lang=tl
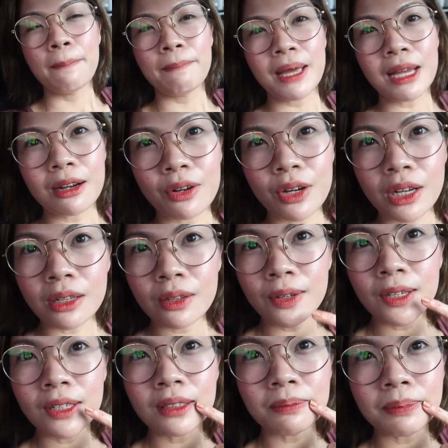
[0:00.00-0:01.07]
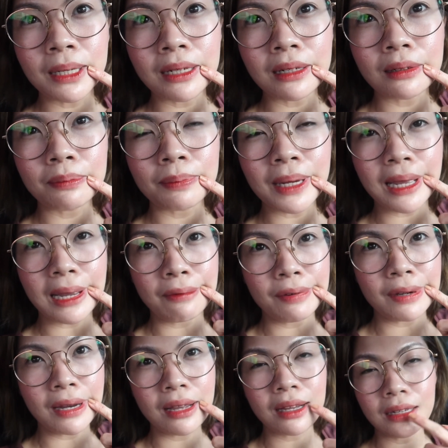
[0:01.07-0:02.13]
Pero ngayon, parang pang
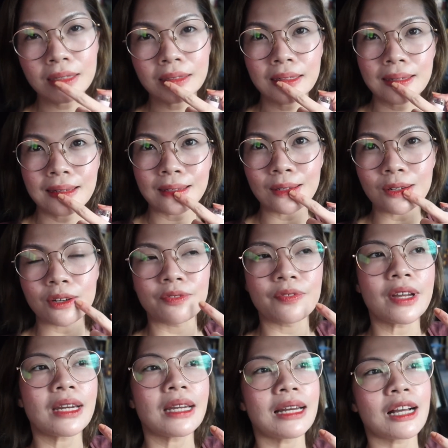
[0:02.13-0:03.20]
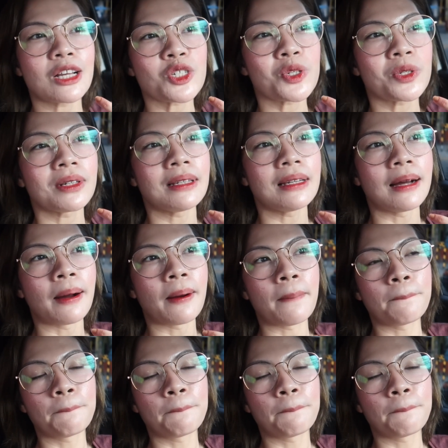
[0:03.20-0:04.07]
everyday ang ganda nito. Very natural lang.